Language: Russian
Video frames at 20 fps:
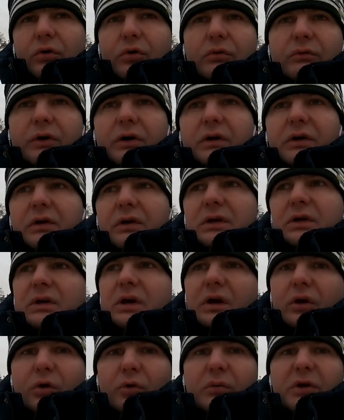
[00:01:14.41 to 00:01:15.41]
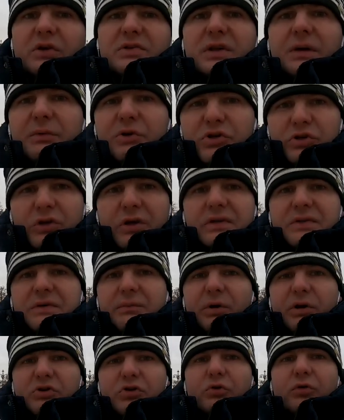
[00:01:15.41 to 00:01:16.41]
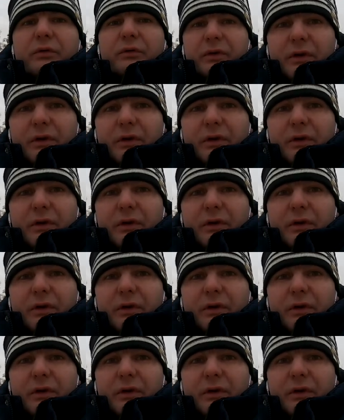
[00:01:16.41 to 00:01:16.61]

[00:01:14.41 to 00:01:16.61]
Новая и огромная самая считается большой в